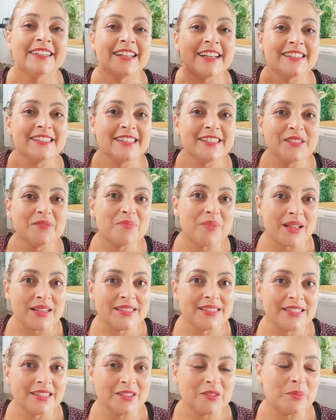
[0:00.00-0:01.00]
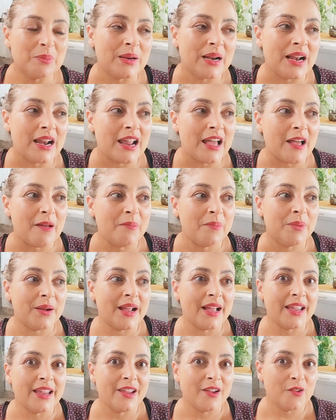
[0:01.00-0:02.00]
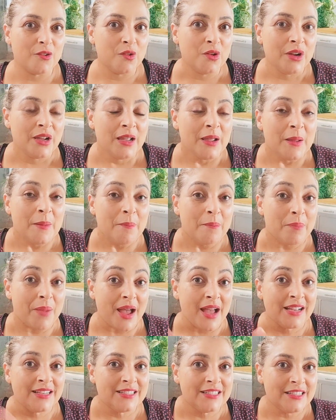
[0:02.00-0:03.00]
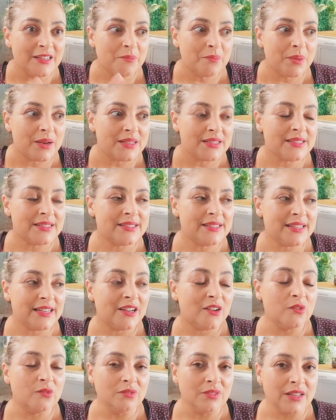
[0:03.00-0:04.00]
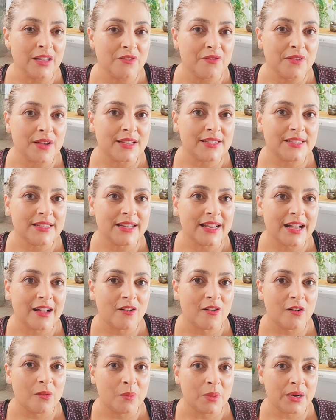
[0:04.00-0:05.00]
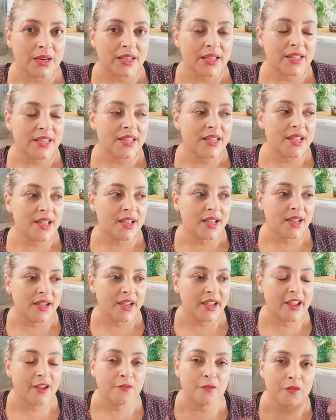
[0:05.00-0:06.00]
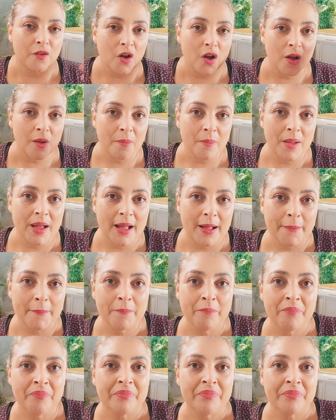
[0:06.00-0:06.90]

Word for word: da gente passando para lá para eu partir para a segunda fase da obra, que é reformar